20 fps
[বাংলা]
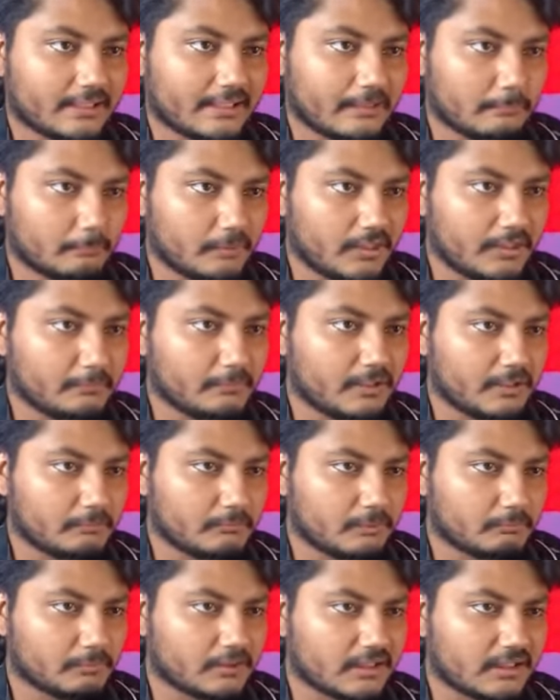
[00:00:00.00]
গেম প্লে
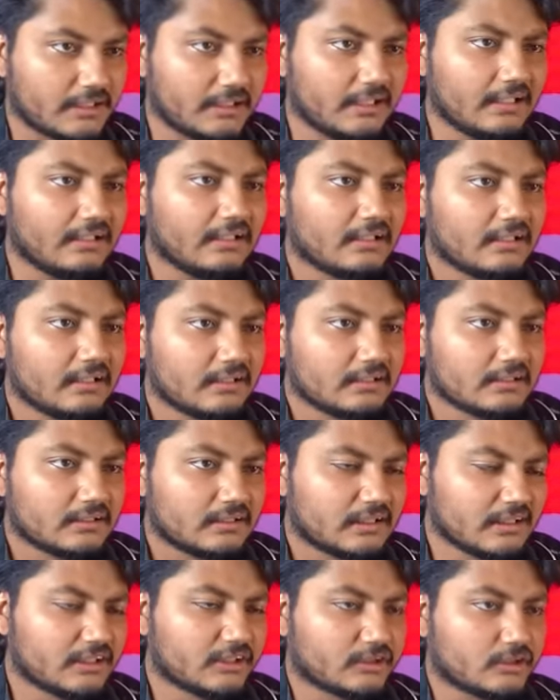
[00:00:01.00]
মিনিমাম কিল
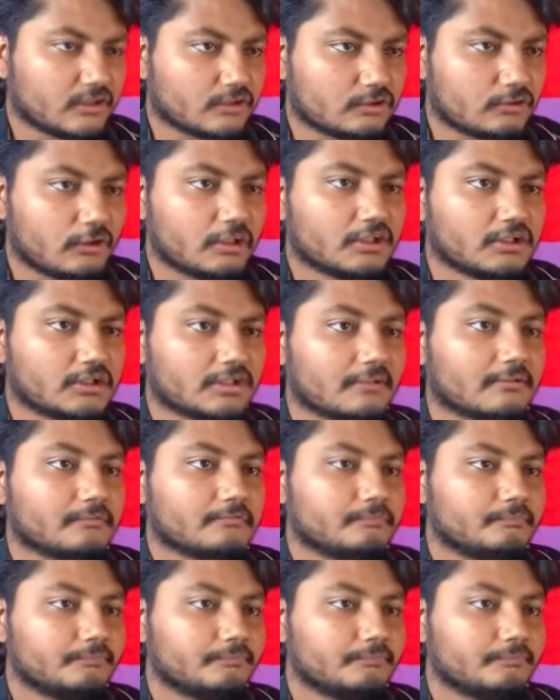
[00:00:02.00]
তিরিশটে চল্লিশটে